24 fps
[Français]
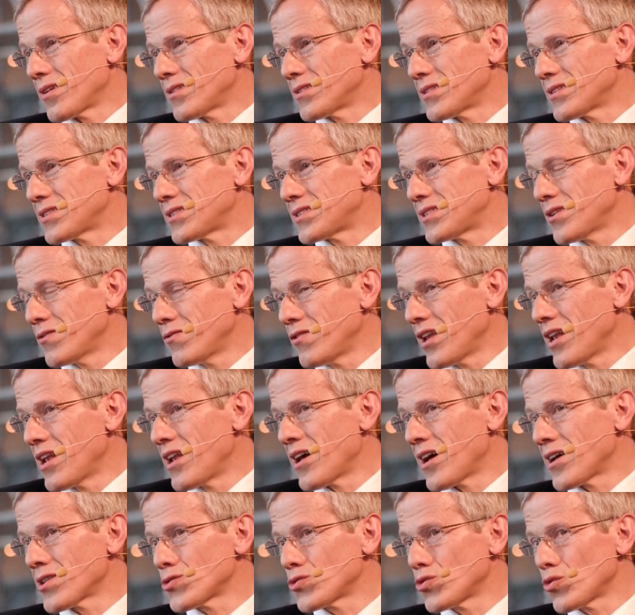ces
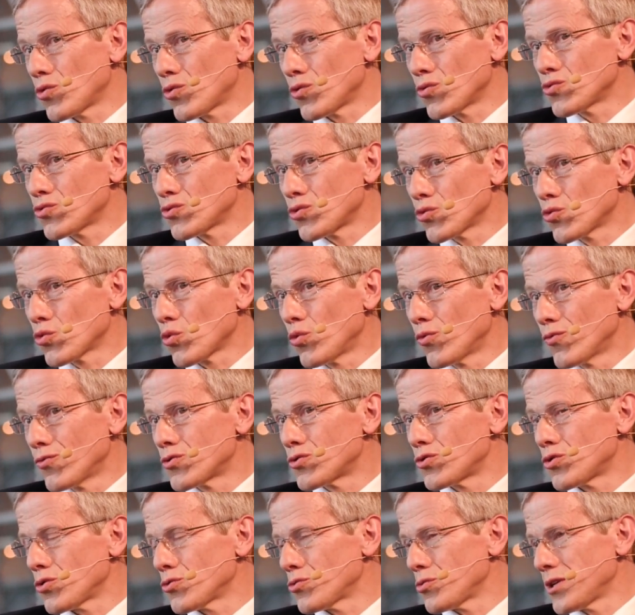villes-là se, se, trouvent
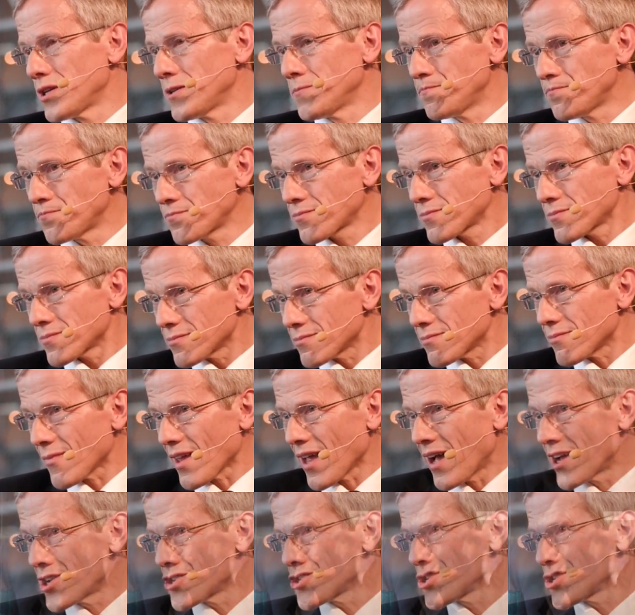aujourd'hui à